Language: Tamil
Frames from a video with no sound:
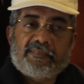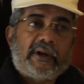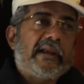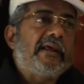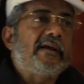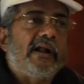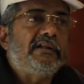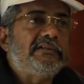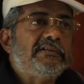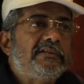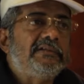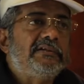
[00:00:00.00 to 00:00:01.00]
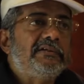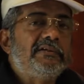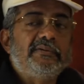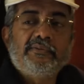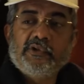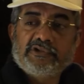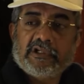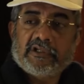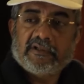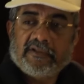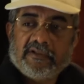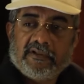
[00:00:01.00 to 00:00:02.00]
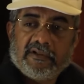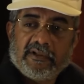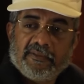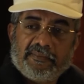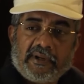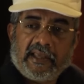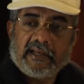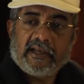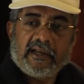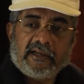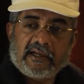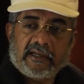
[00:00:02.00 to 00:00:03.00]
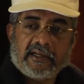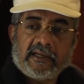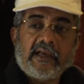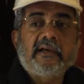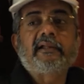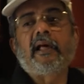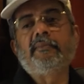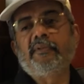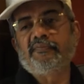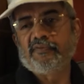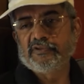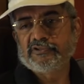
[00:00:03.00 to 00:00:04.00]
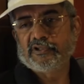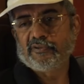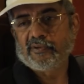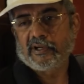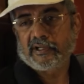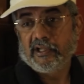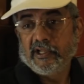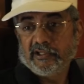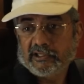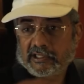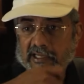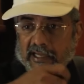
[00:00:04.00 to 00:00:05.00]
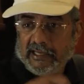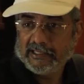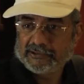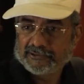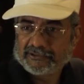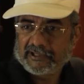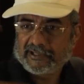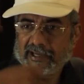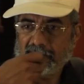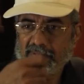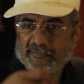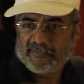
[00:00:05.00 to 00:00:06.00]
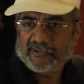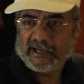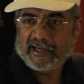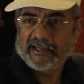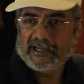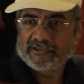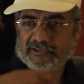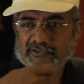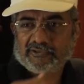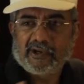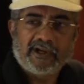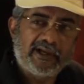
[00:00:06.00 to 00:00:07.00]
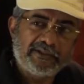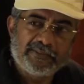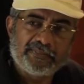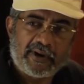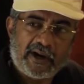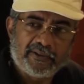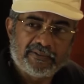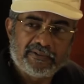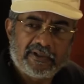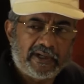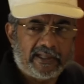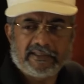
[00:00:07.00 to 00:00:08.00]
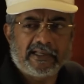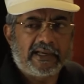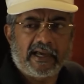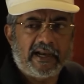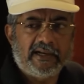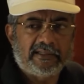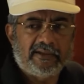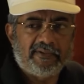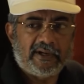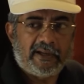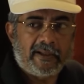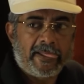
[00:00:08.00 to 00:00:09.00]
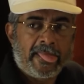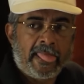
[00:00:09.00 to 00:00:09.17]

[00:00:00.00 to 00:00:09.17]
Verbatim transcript: பழைய காலத்து மியூசிக் பிளேயர் என்னன்னு கேட்டிங்கன்னா கிராமஃபோன் சொல்லுவாங்க இந்த கையில் சுற்றுற கிராமஃபோன் அழகாக சுற்றுவாங்க அது பாடும் அதுக்கு கரண்ட் தேவையில்லை